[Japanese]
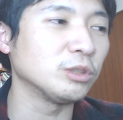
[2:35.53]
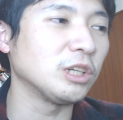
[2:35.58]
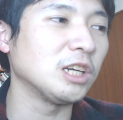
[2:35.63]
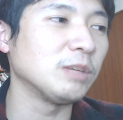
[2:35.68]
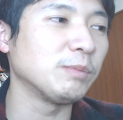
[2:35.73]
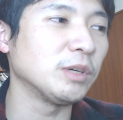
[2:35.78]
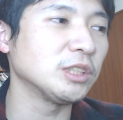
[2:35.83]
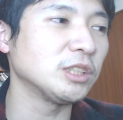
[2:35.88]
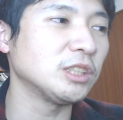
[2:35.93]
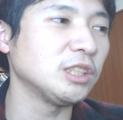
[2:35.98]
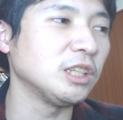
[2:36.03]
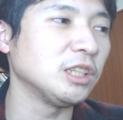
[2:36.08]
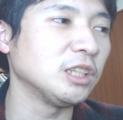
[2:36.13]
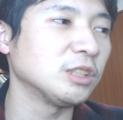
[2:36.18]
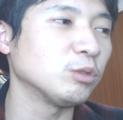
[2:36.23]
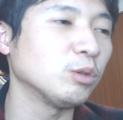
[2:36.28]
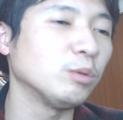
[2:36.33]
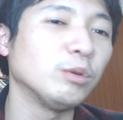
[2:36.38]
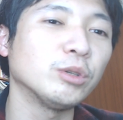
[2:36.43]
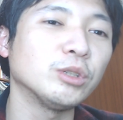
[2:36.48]
ございましてで、
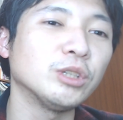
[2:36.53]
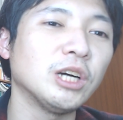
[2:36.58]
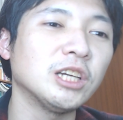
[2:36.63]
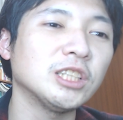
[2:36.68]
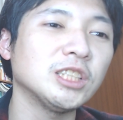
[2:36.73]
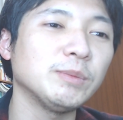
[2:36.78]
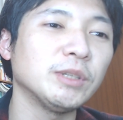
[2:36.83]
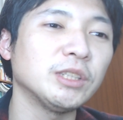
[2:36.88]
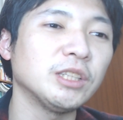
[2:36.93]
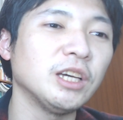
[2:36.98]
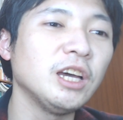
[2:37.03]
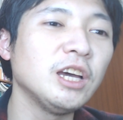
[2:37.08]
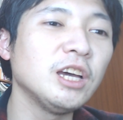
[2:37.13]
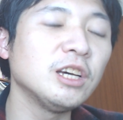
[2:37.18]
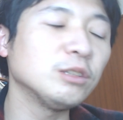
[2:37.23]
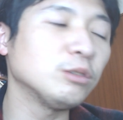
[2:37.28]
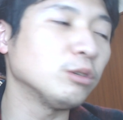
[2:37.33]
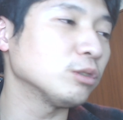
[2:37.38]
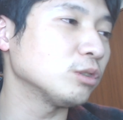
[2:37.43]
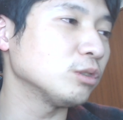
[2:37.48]
そう、僕が初めて
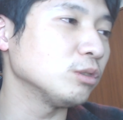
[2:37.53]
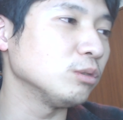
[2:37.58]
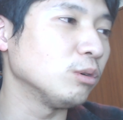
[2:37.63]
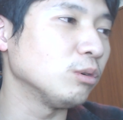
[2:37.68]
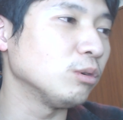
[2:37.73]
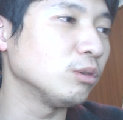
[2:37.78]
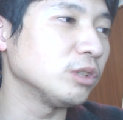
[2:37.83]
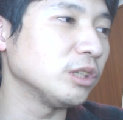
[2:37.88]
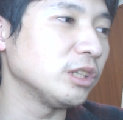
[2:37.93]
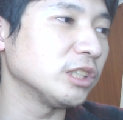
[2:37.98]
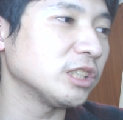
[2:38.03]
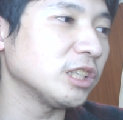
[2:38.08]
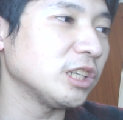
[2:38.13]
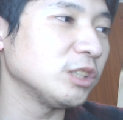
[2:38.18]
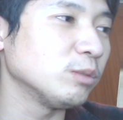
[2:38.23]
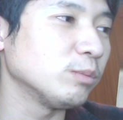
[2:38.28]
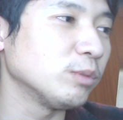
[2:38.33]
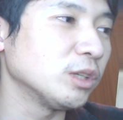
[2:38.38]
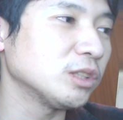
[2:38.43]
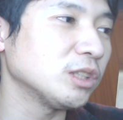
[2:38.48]
鳥栖の方でね、
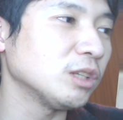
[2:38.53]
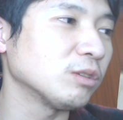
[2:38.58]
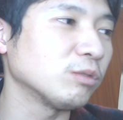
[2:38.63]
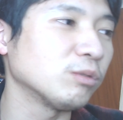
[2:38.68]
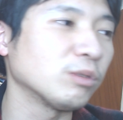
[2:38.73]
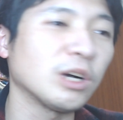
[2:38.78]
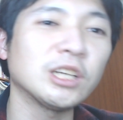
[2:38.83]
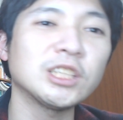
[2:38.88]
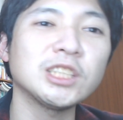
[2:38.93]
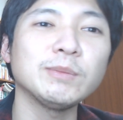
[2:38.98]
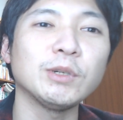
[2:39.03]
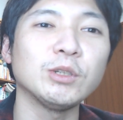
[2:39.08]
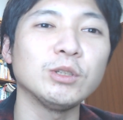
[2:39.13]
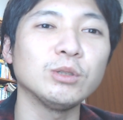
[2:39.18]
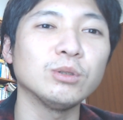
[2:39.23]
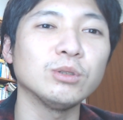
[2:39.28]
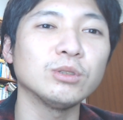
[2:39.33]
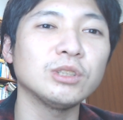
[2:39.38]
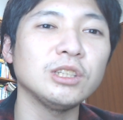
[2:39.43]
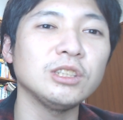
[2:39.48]
サインをもらったのはこの鹿島の伊
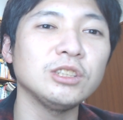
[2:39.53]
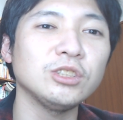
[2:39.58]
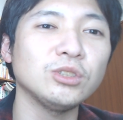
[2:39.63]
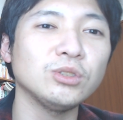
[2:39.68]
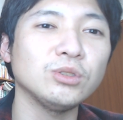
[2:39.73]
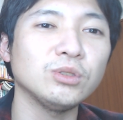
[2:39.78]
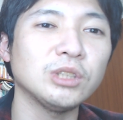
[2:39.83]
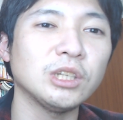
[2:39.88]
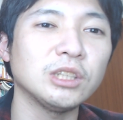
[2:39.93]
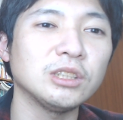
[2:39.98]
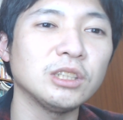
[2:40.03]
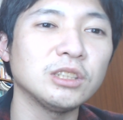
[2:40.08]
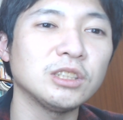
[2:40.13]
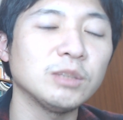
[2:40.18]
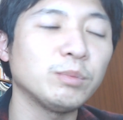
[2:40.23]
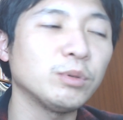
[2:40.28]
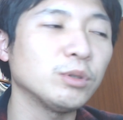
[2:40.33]
藤選手なんですね。